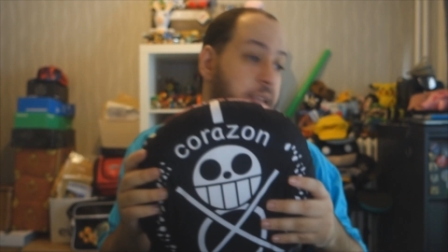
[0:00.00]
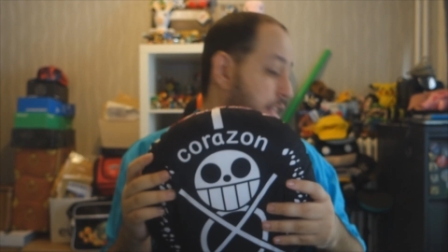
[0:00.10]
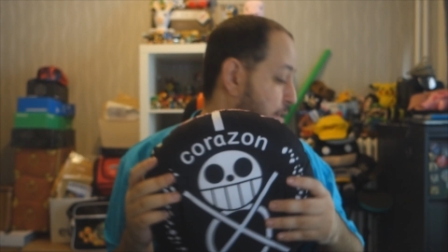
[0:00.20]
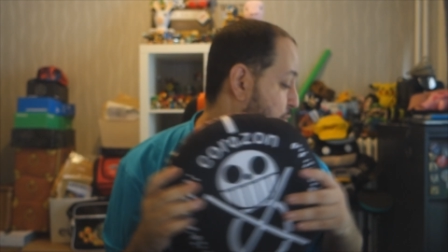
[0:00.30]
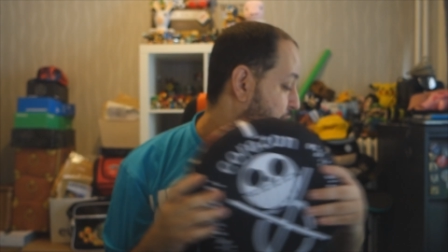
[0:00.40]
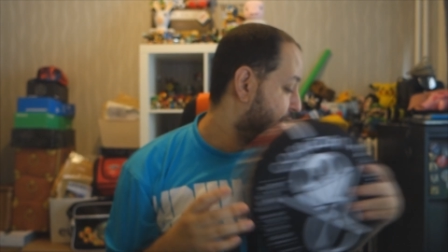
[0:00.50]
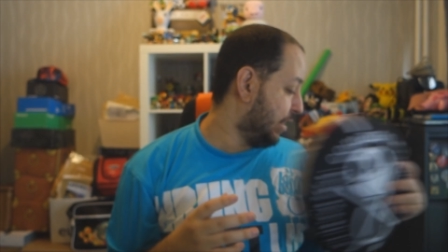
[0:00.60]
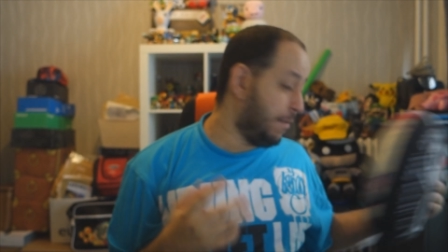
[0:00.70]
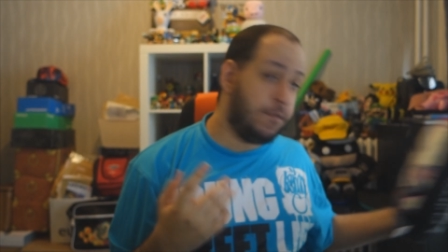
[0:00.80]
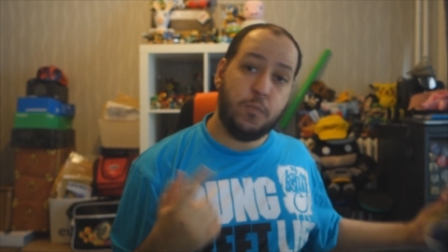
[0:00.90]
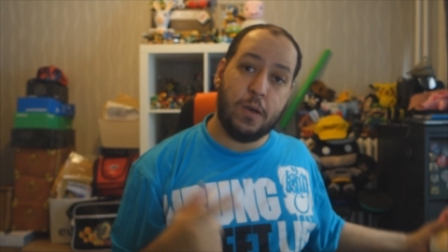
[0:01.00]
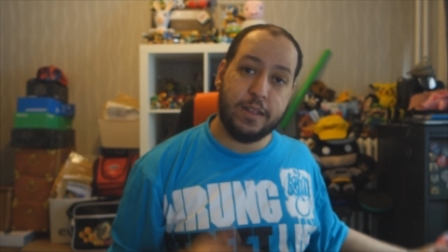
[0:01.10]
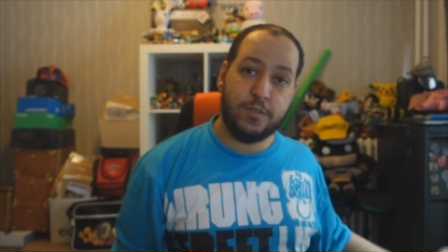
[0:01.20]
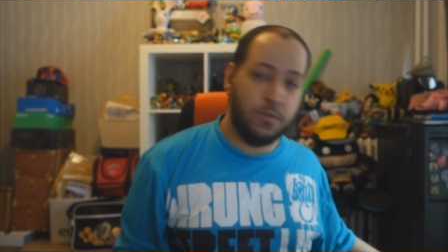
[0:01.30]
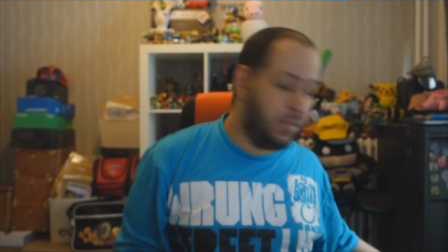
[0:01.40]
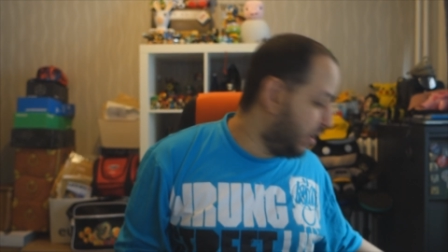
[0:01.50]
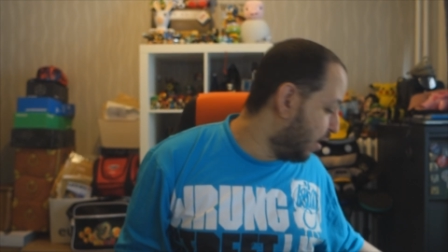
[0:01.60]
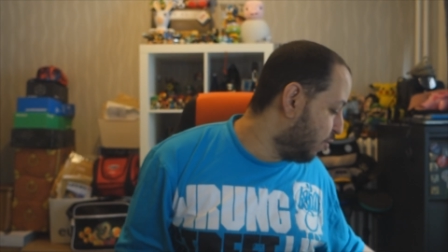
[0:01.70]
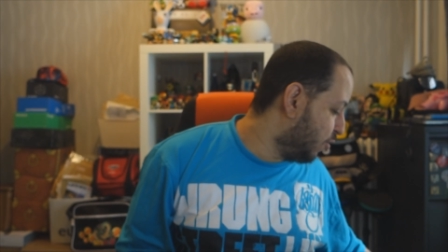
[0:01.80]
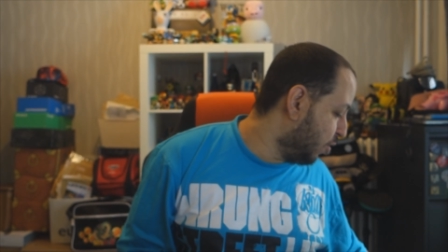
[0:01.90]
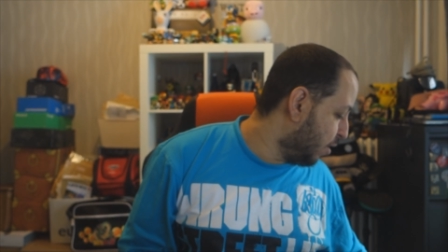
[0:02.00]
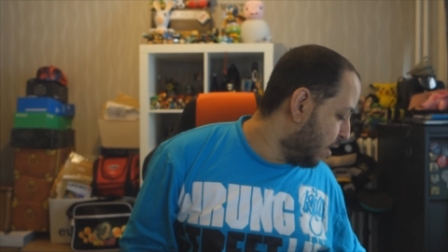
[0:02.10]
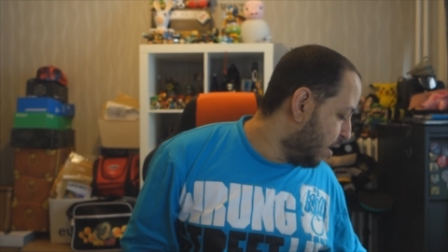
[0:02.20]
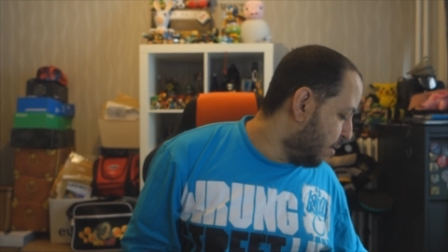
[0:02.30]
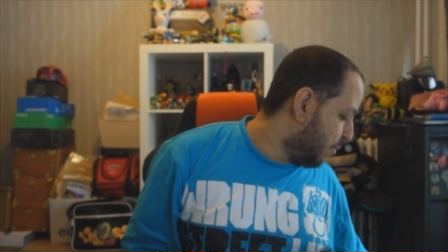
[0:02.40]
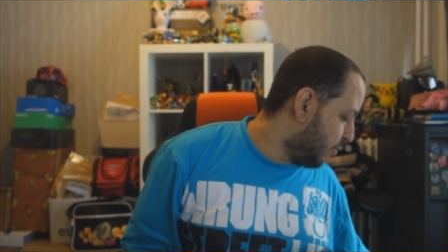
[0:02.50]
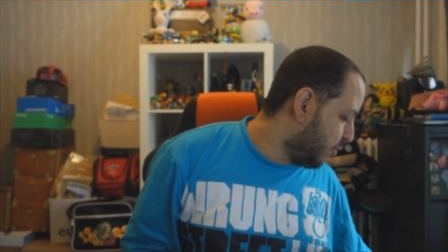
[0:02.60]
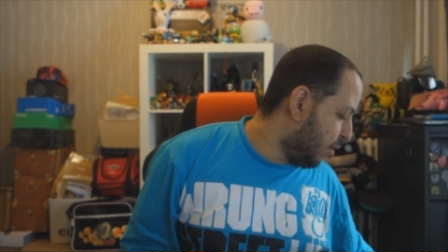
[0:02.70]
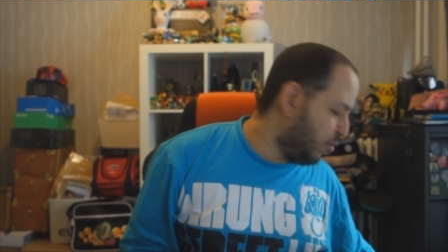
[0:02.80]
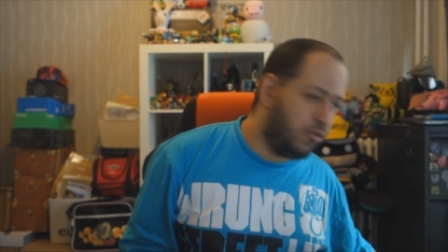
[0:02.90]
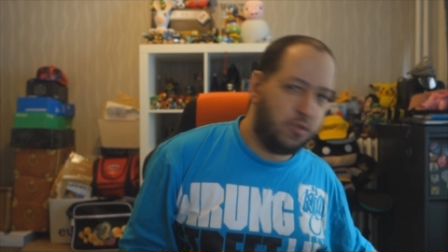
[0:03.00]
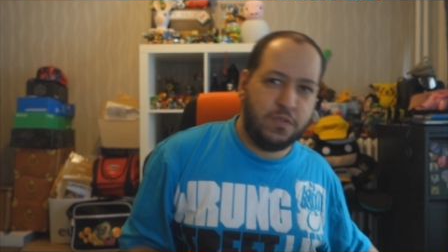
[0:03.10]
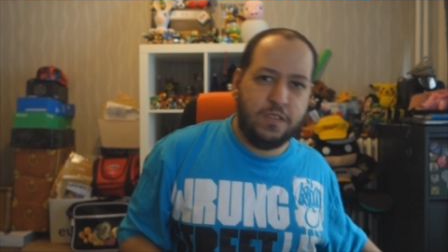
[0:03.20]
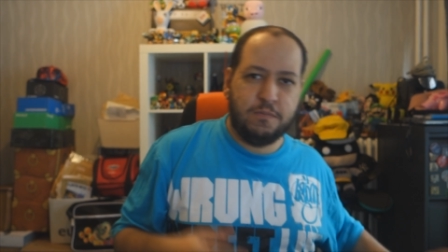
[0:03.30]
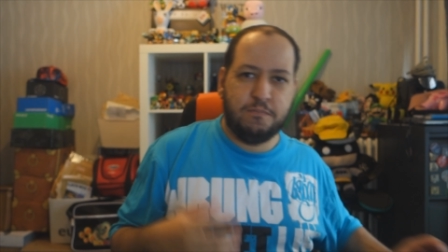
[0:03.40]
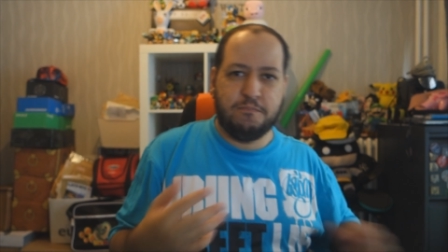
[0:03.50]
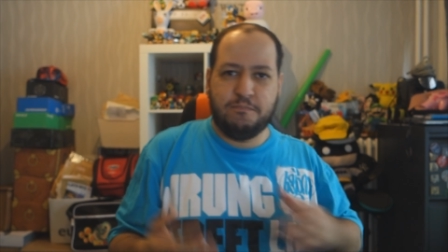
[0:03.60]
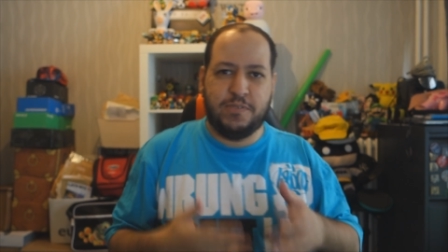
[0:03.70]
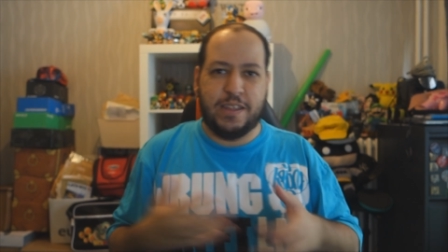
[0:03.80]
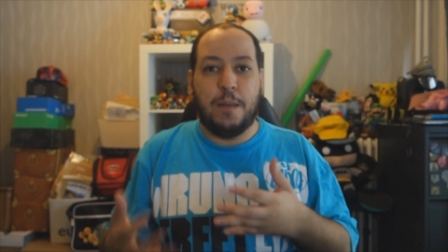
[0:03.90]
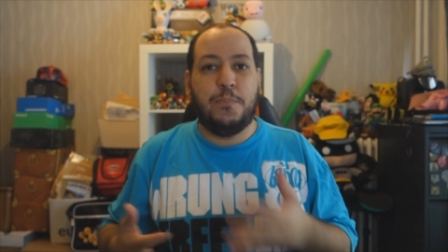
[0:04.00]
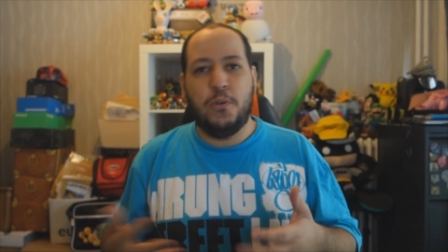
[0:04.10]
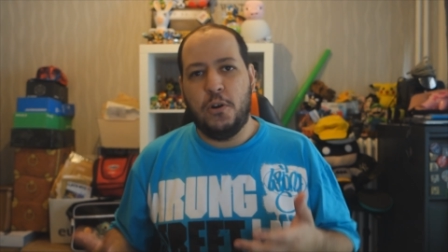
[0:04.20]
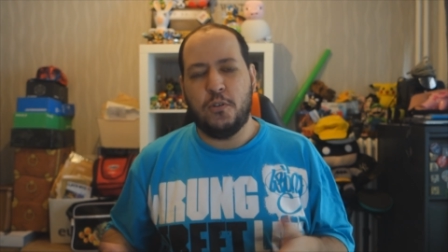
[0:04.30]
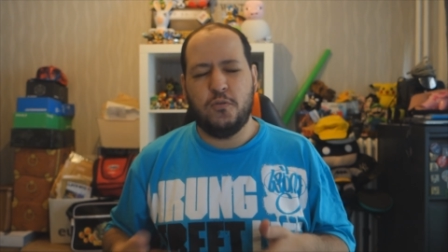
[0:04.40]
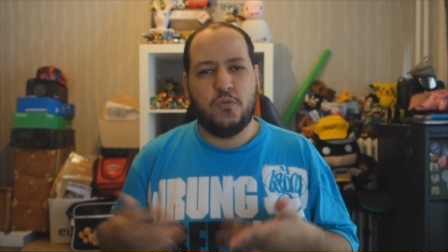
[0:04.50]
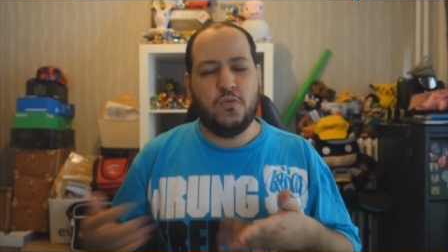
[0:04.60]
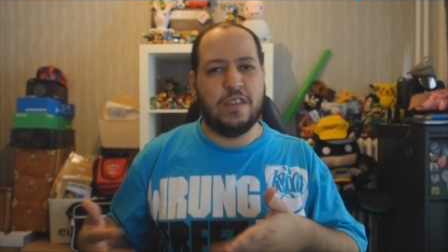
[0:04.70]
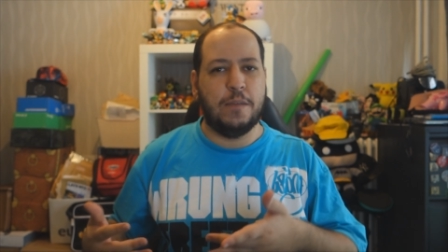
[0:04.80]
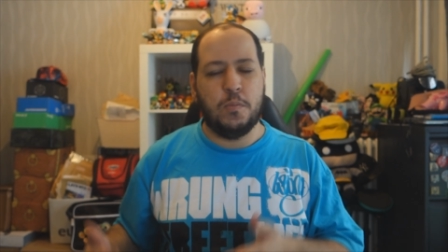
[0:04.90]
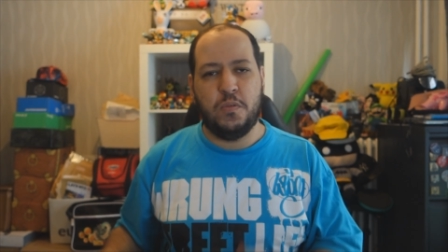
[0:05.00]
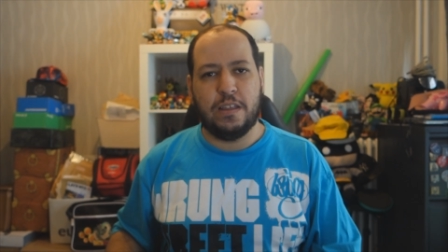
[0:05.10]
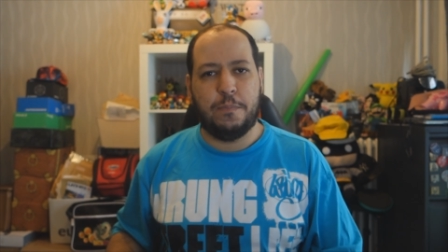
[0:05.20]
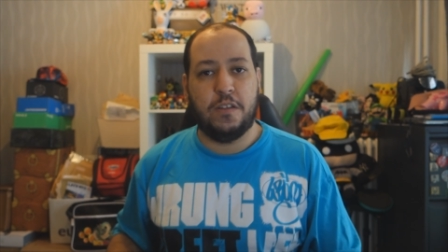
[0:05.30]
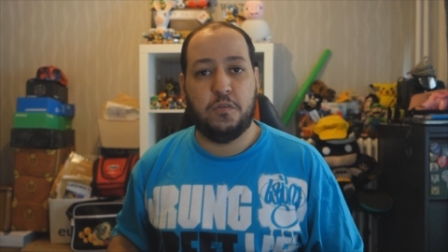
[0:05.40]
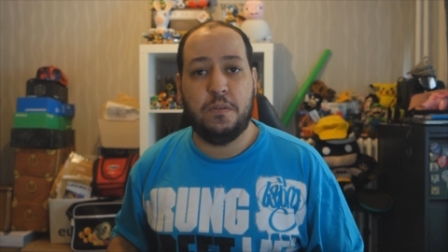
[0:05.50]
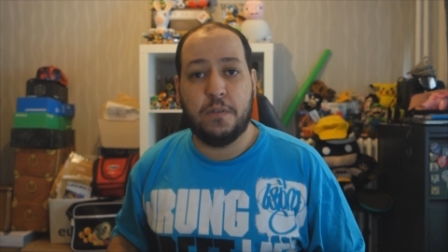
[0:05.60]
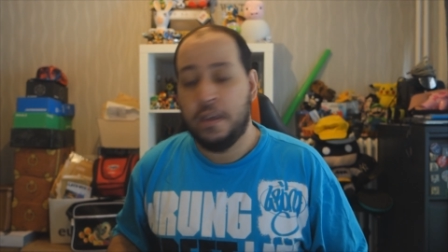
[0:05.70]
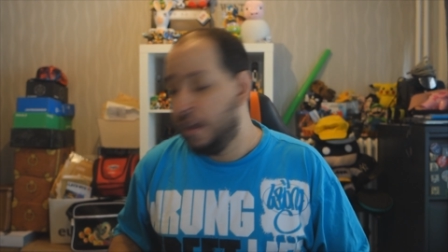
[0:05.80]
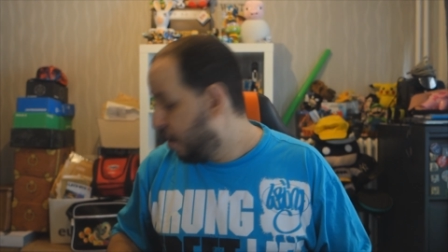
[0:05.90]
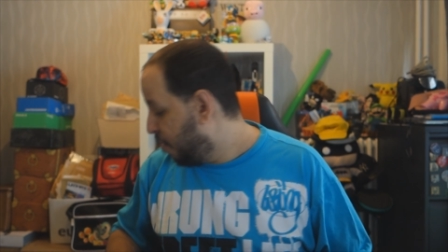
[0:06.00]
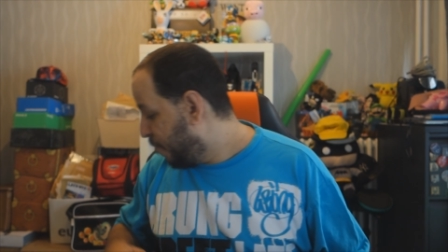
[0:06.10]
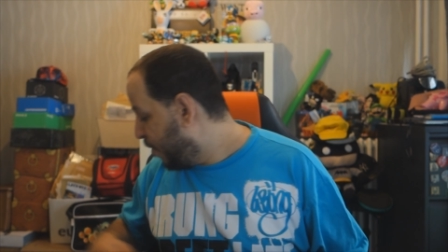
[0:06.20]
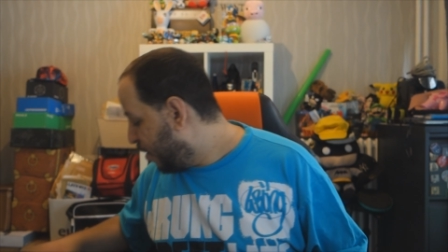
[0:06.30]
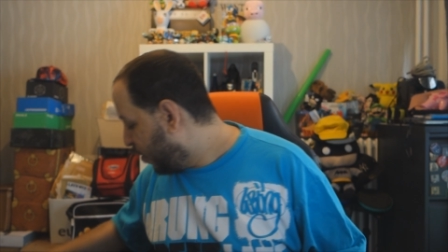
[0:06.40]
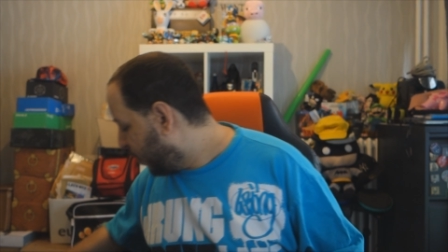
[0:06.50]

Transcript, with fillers: dernièrement, ça va vous paraître con, mais c'est Naruto. Parce que Naruto, je trouve que c'est un peu lent, du coup, c'est un peu plus simple à suivre. Mais